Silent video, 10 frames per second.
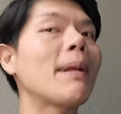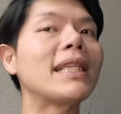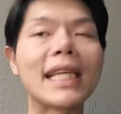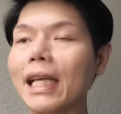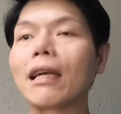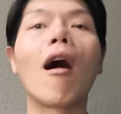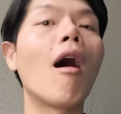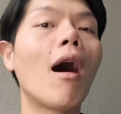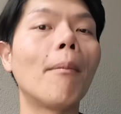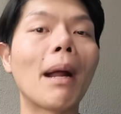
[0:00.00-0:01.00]
เป็นจริงก็
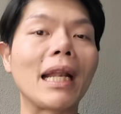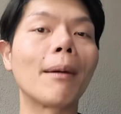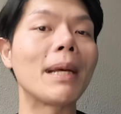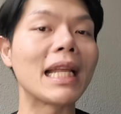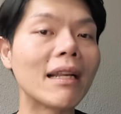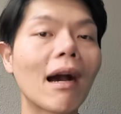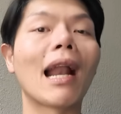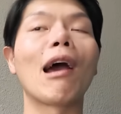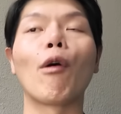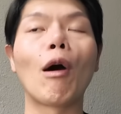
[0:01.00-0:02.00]
มันก็ไม่ได้เรื่อง
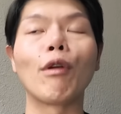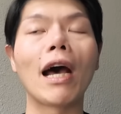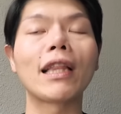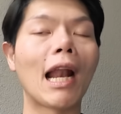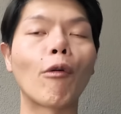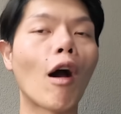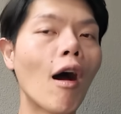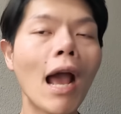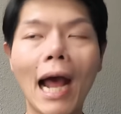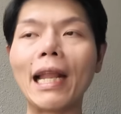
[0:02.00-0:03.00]
อะไรของเรานะแต่เราก็
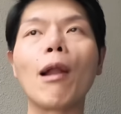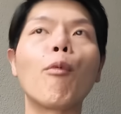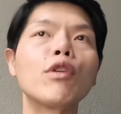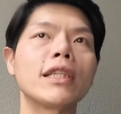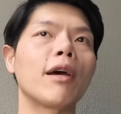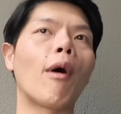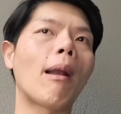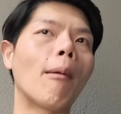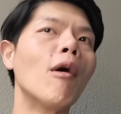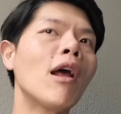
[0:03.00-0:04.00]
อันนี้เราพูดเฉยๆว่า
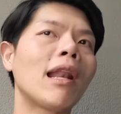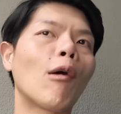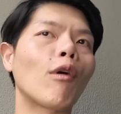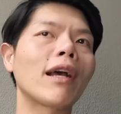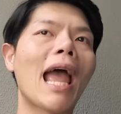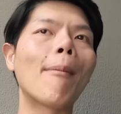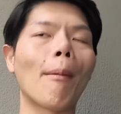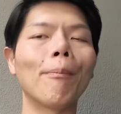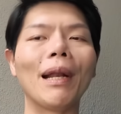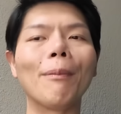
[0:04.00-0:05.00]
เราก็แค่แบ
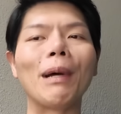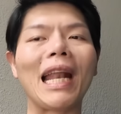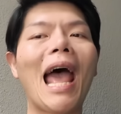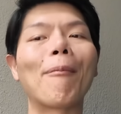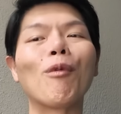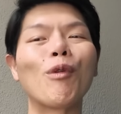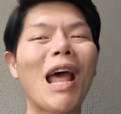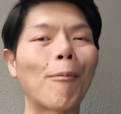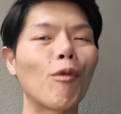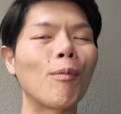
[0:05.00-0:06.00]
บเหมือนแอบ
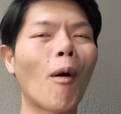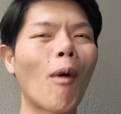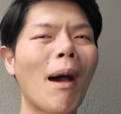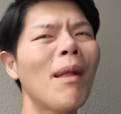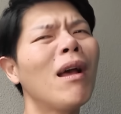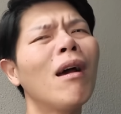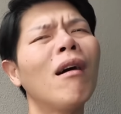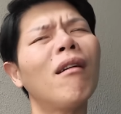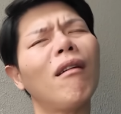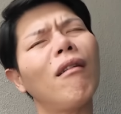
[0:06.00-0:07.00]
ลุ้นเพราะว่า
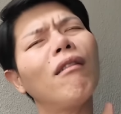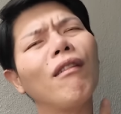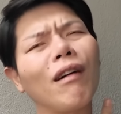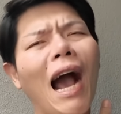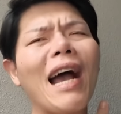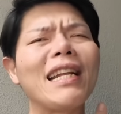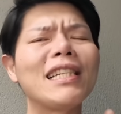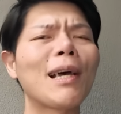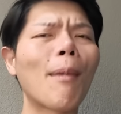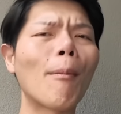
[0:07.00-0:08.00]
ใคร
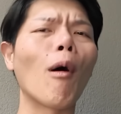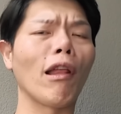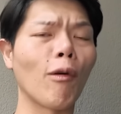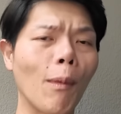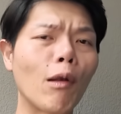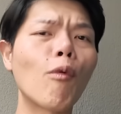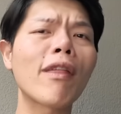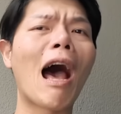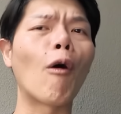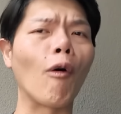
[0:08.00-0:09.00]
ที่จะมาเหมาะสมกับลูก
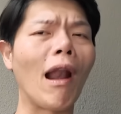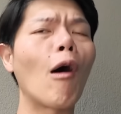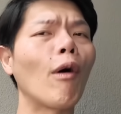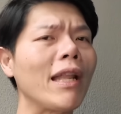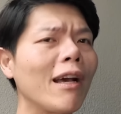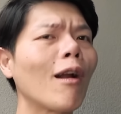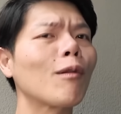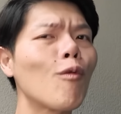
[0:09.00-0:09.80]
สาวของเราอันนี้ก็